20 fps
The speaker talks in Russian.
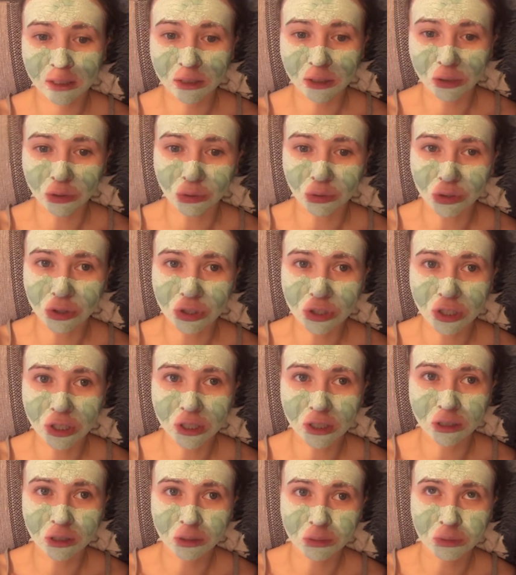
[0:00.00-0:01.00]
такое
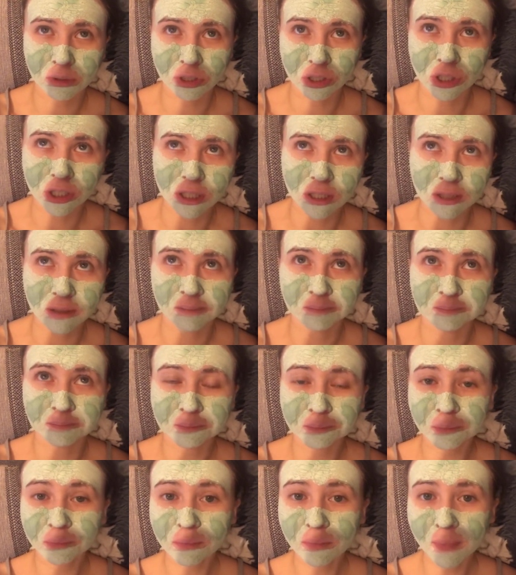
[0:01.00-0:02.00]
ощущение, когда сейчас
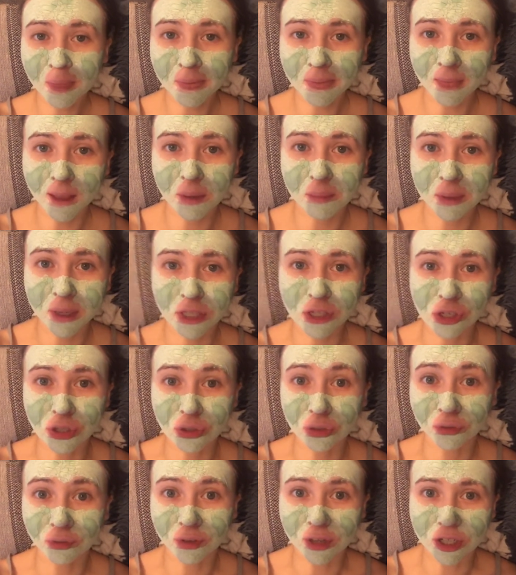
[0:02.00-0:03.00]
5
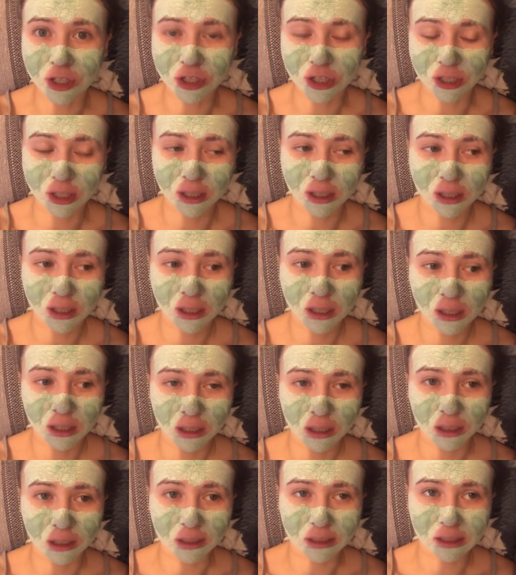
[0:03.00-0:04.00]
часов вечера,
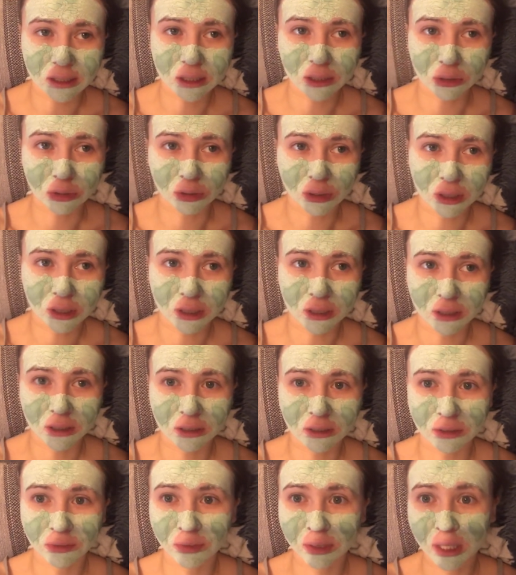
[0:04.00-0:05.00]
хотя только
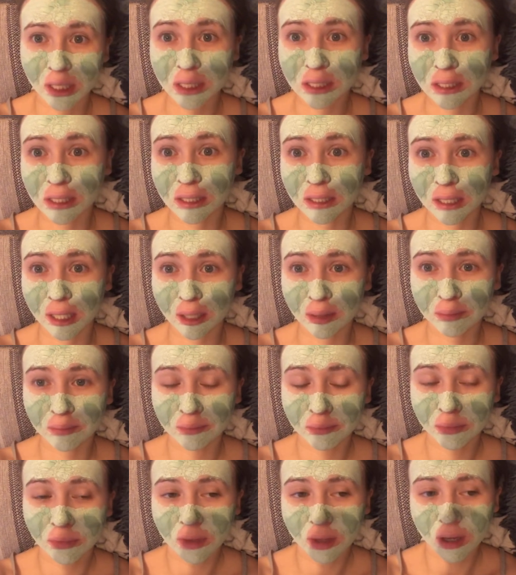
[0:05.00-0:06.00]
12 дня.
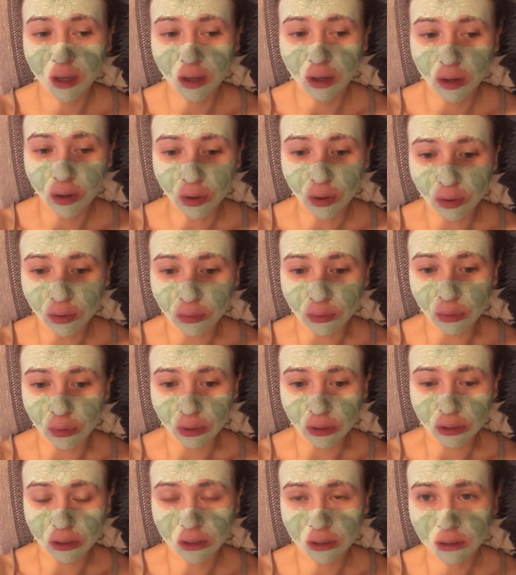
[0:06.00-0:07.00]

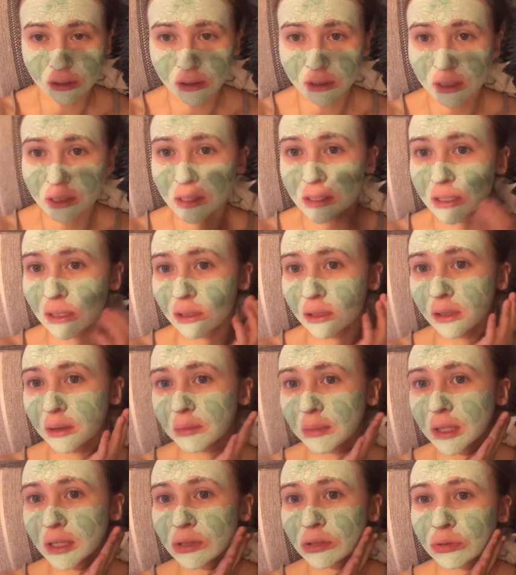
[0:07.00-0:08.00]
Вот, я сделала
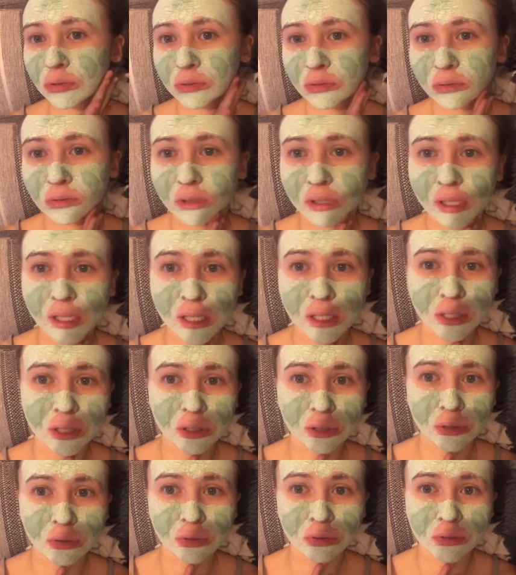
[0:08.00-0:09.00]
маску
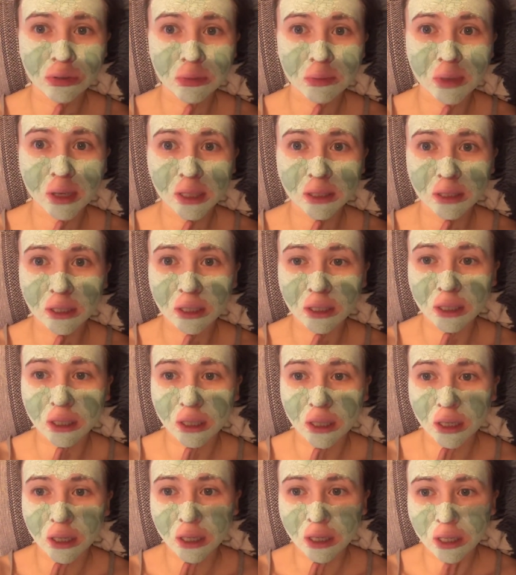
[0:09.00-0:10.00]
глиняную с мятой
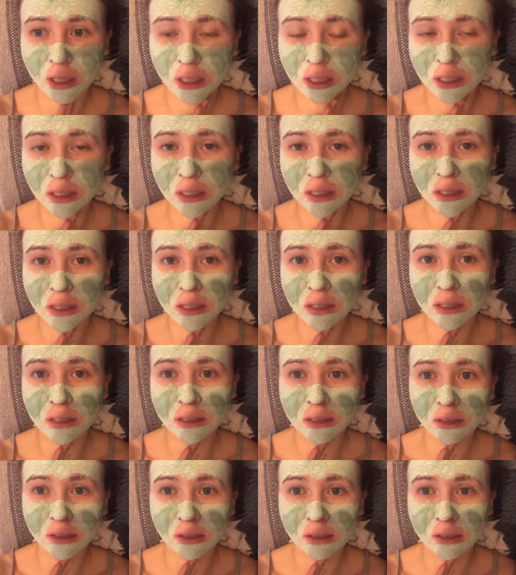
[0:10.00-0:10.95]
и